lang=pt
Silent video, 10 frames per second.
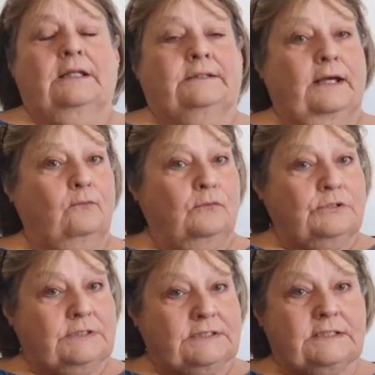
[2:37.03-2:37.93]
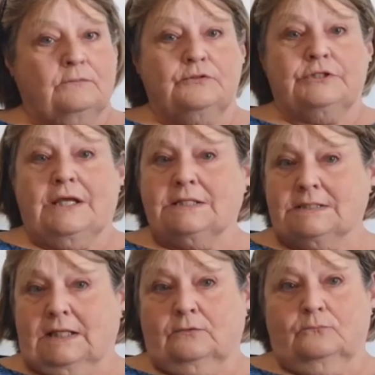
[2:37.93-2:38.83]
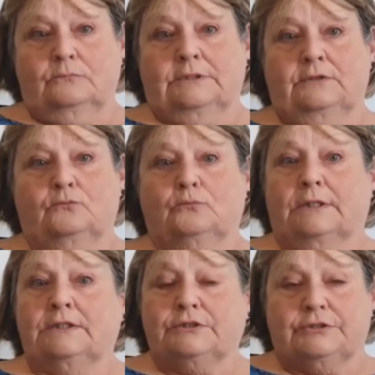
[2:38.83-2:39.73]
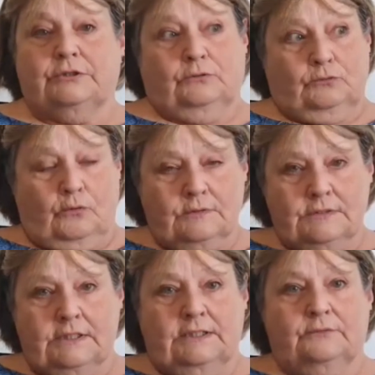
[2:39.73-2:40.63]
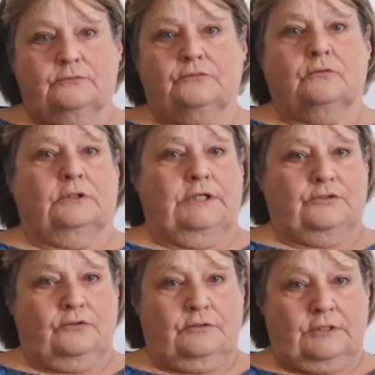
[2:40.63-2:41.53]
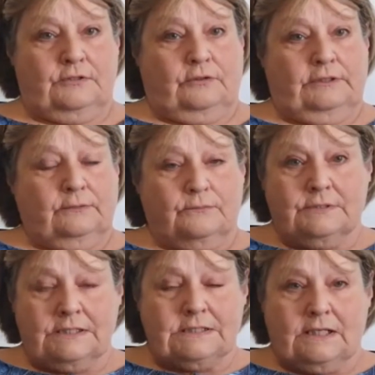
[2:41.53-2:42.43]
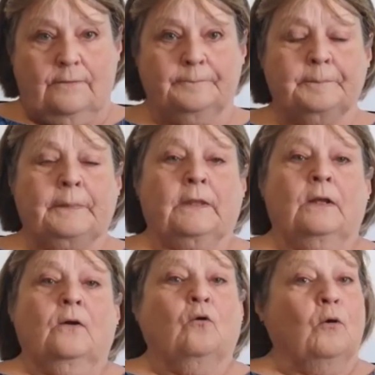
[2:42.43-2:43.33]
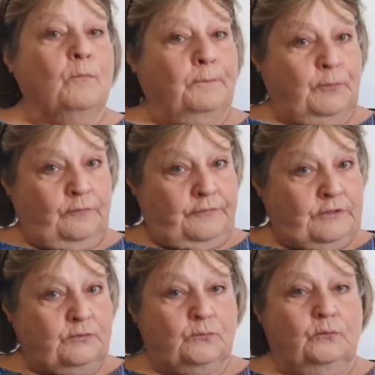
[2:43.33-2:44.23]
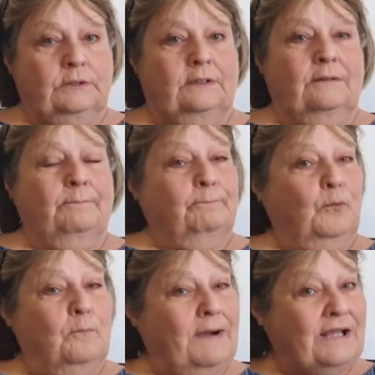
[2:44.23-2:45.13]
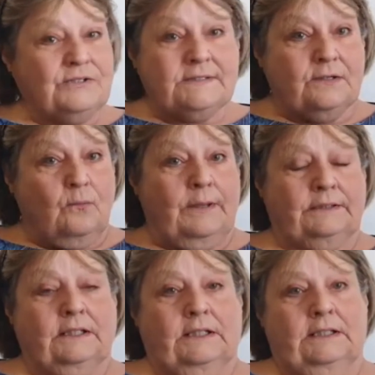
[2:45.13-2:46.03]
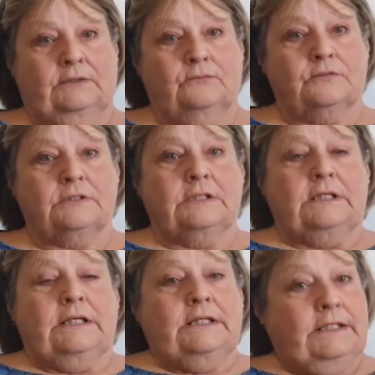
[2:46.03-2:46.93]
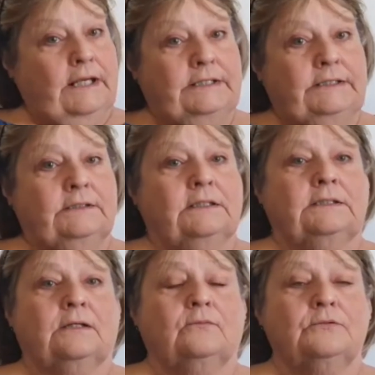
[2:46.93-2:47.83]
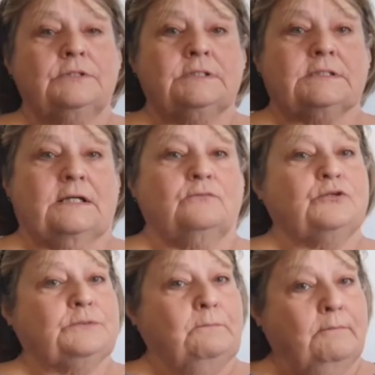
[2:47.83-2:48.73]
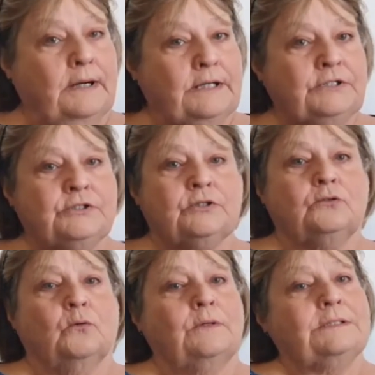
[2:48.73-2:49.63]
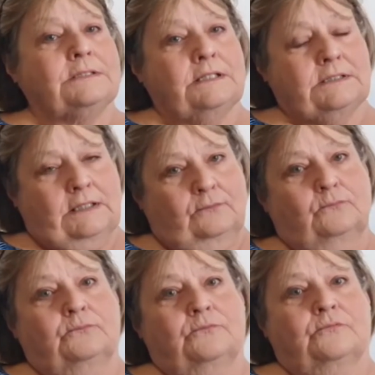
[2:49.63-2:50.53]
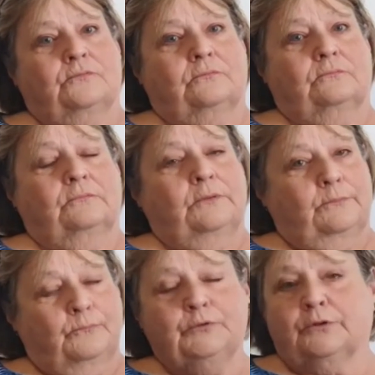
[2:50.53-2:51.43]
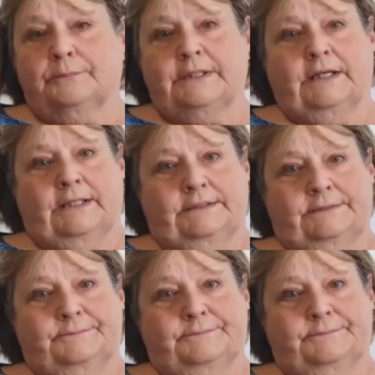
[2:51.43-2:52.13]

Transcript: Na condição de ex-aluna durante 12 anos do Colégio Nossa Senhora da Conceição, como professora por mais de 50 anos e ainda na condição de mãe de dois ex-alunos. Muito obrigada.